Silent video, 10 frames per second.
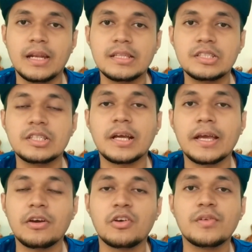বাংলাদেশি
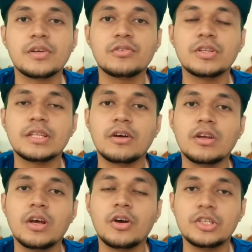টাকায় কনভার্ট করি
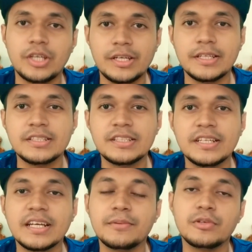তাহলে হয় ষাট হাজার
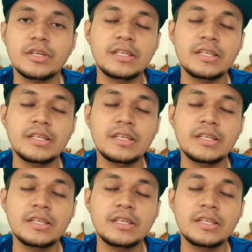টাকা এবং